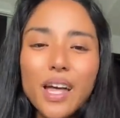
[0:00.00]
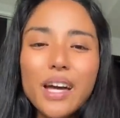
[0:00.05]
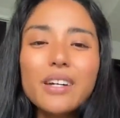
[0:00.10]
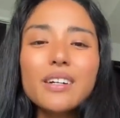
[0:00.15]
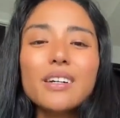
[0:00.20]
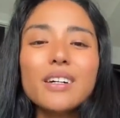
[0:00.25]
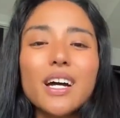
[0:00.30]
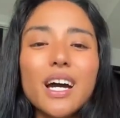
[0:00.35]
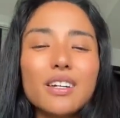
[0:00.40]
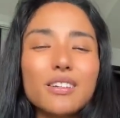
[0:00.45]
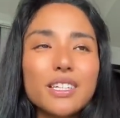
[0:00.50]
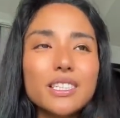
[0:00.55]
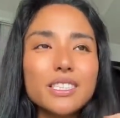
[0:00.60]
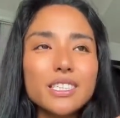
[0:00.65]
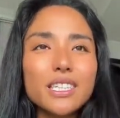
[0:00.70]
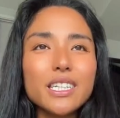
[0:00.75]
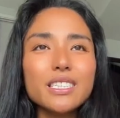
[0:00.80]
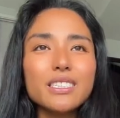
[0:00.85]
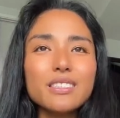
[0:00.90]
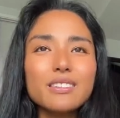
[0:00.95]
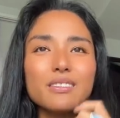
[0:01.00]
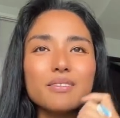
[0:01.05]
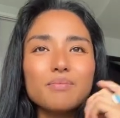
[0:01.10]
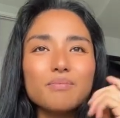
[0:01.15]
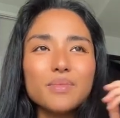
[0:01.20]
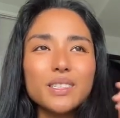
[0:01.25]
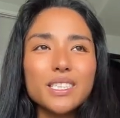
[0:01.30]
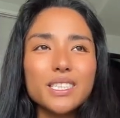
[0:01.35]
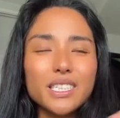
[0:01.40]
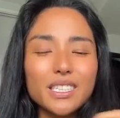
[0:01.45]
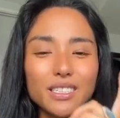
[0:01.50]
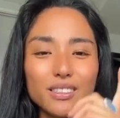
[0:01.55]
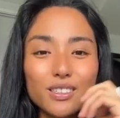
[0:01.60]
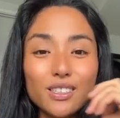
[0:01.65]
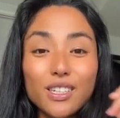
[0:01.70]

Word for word: なんあの一日一、